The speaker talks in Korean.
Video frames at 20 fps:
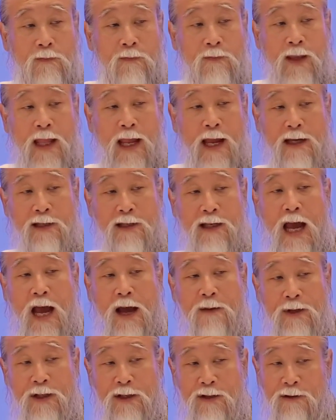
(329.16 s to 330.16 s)
내가
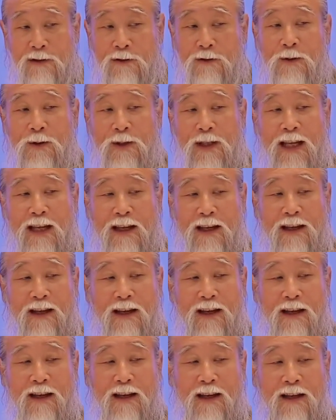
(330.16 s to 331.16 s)
삶이 즐거울
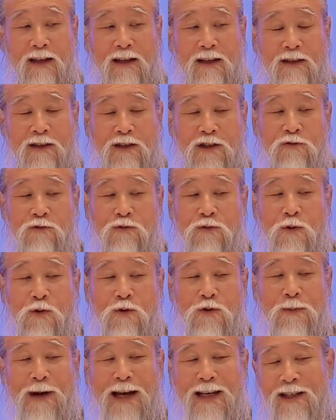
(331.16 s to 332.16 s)
때 지구
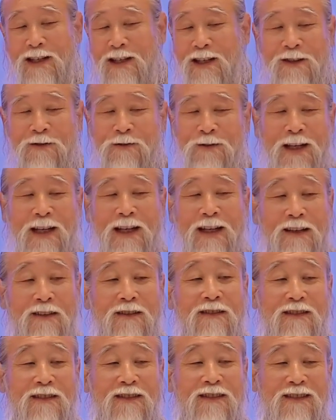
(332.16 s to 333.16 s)
오염 안 시키고
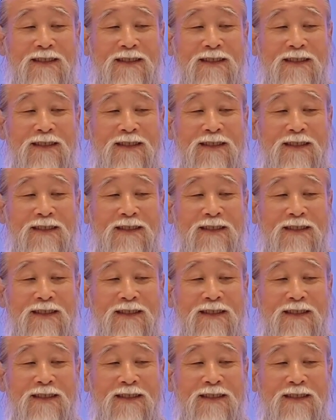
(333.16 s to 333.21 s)
살아요.